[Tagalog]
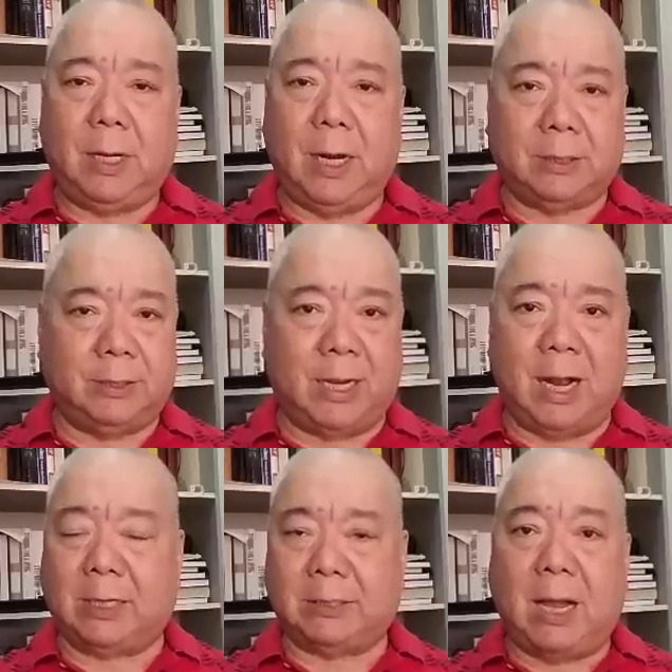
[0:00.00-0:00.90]
At
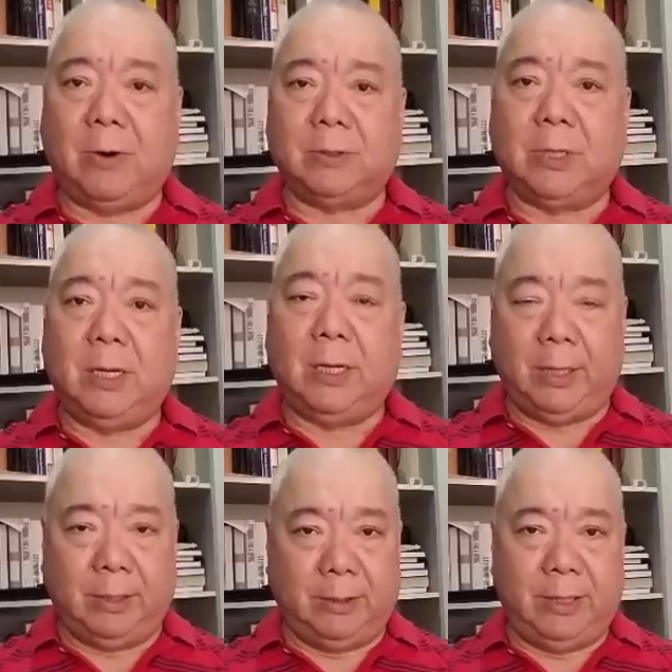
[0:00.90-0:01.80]
nakakatakot,
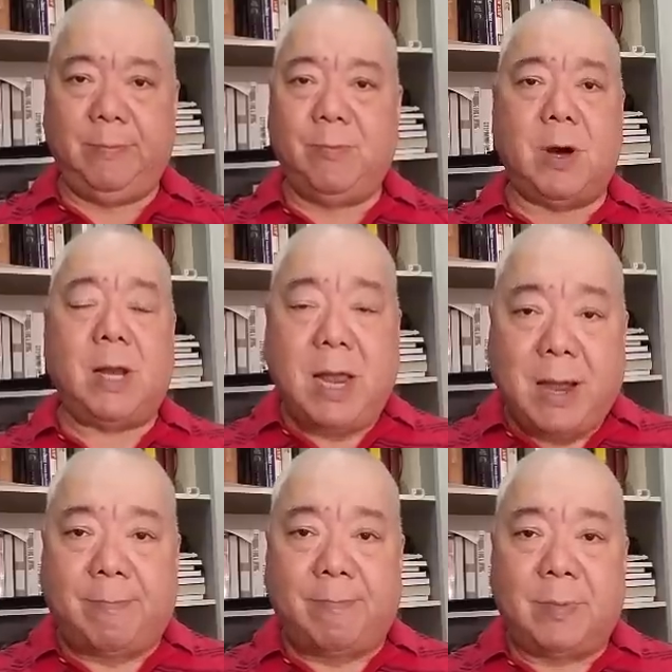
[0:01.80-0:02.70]
hindi mo
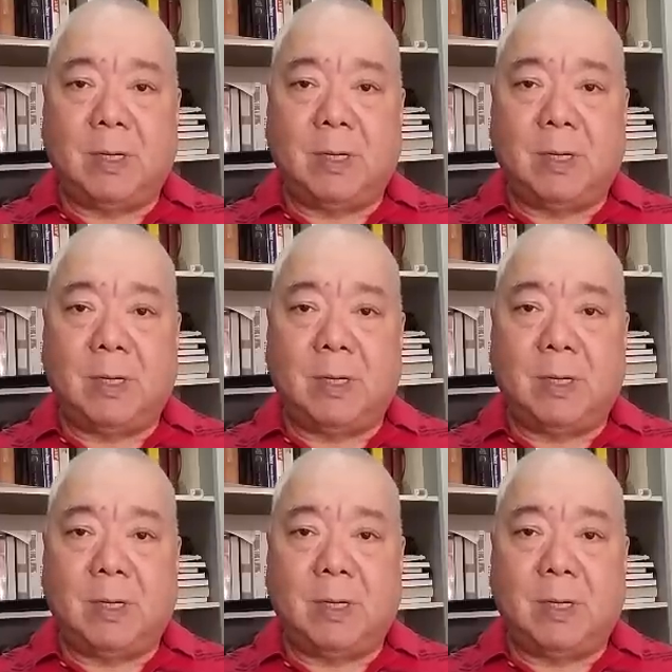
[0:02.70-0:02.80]
alam